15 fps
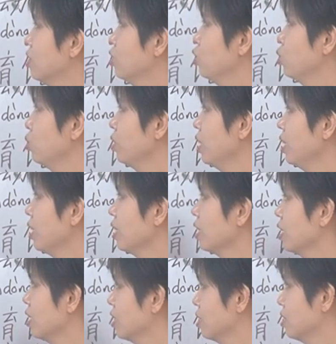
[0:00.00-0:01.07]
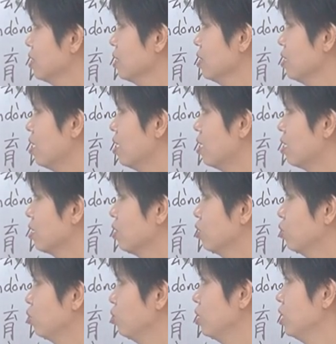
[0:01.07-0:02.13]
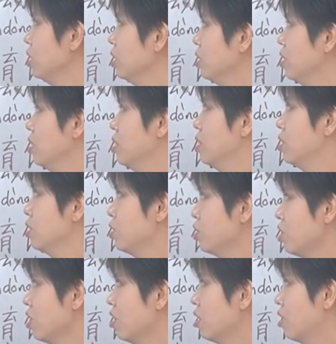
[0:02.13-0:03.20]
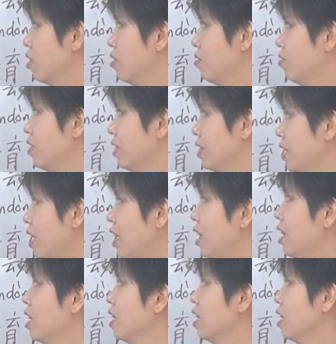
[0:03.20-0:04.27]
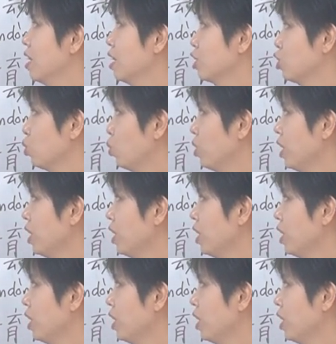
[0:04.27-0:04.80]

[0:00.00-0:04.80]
chỗ này, tại nọ, chỗ kia, chỗ và na là chỗ